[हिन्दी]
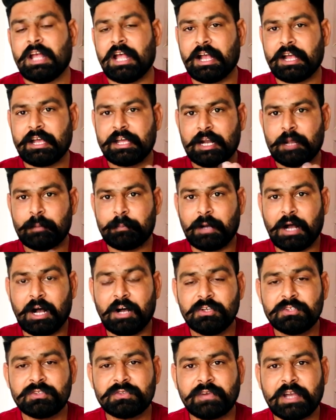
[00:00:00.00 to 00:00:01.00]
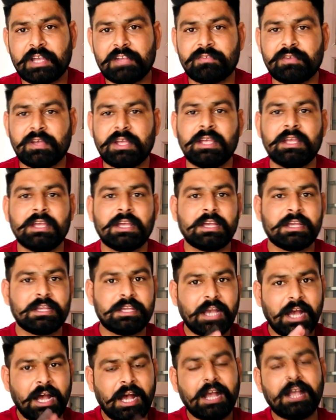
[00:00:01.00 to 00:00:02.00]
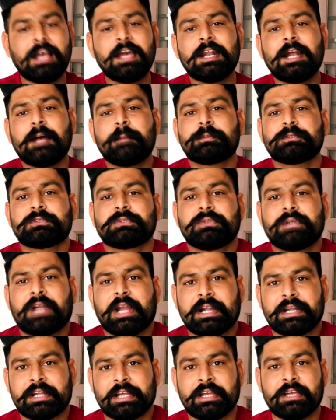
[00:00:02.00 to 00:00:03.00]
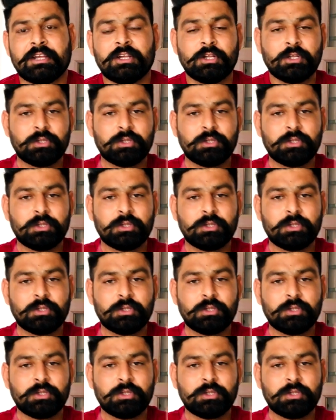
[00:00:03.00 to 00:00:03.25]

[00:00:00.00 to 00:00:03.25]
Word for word: अगर आप हाउस वाइफ है या अगर आप स्टूडेंट है